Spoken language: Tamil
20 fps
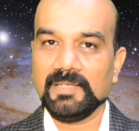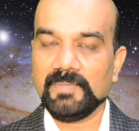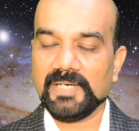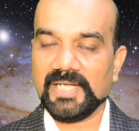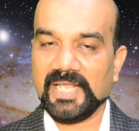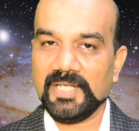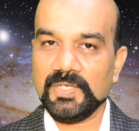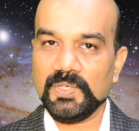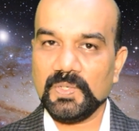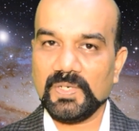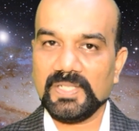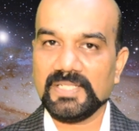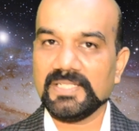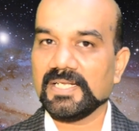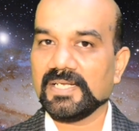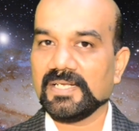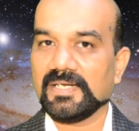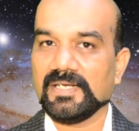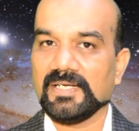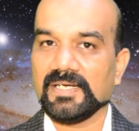பட் என்னோட
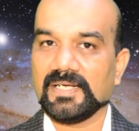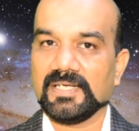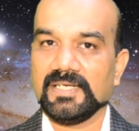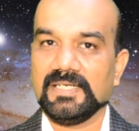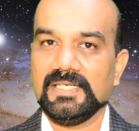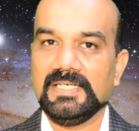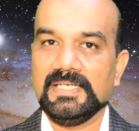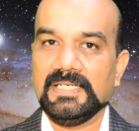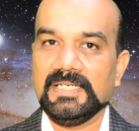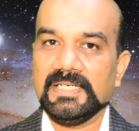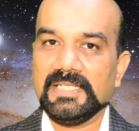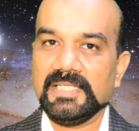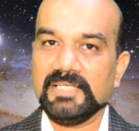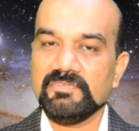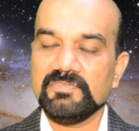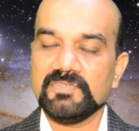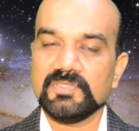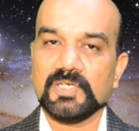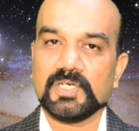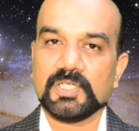இது என்னன்னாக்கா
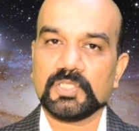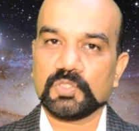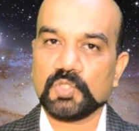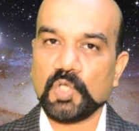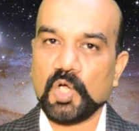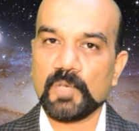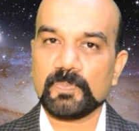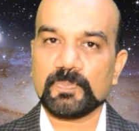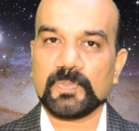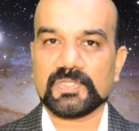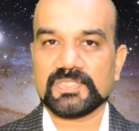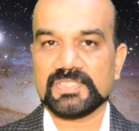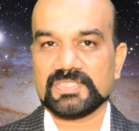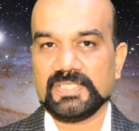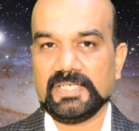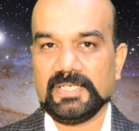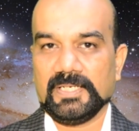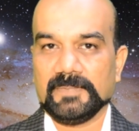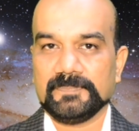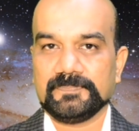இவங்களோட தாட்
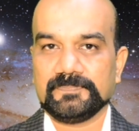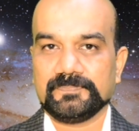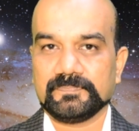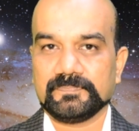ப்ராசஸ் என்ன